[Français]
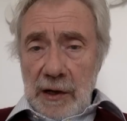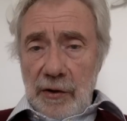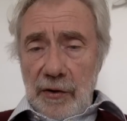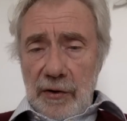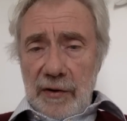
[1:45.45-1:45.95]

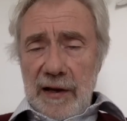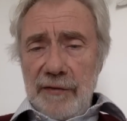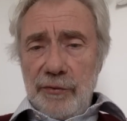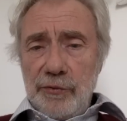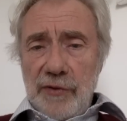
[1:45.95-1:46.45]
Euh,
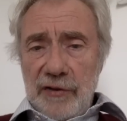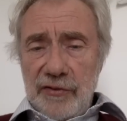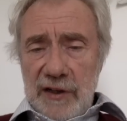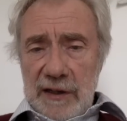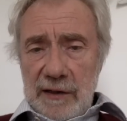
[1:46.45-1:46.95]
ils vont nous
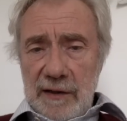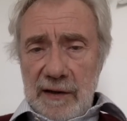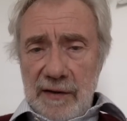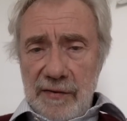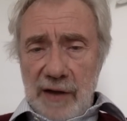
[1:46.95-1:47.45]
acheter
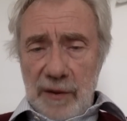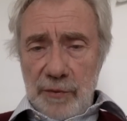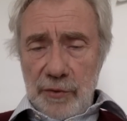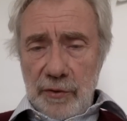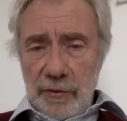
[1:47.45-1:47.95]
des
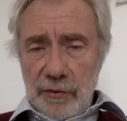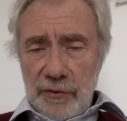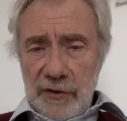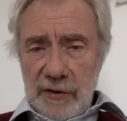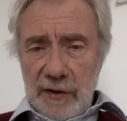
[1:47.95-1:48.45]
armes en
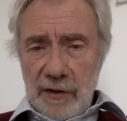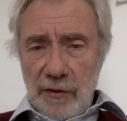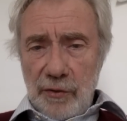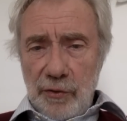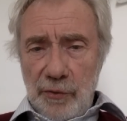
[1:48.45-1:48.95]
quantité
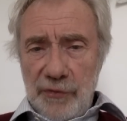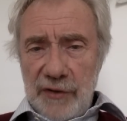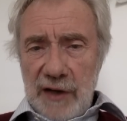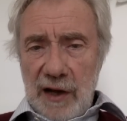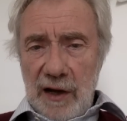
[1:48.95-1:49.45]
euh,
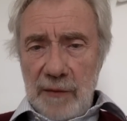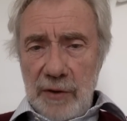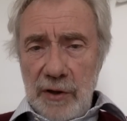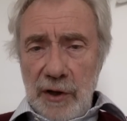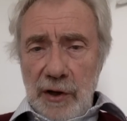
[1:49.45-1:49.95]
considérable.